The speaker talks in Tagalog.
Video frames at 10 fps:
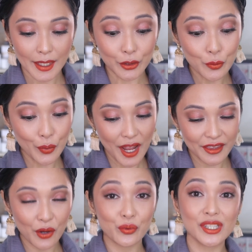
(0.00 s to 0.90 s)
itong
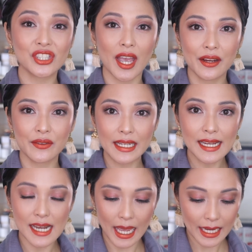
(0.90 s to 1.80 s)
product which I
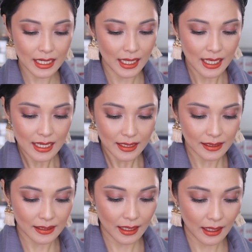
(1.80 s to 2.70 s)
really like
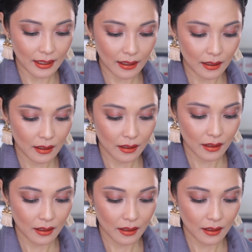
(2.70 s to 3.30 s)
kasi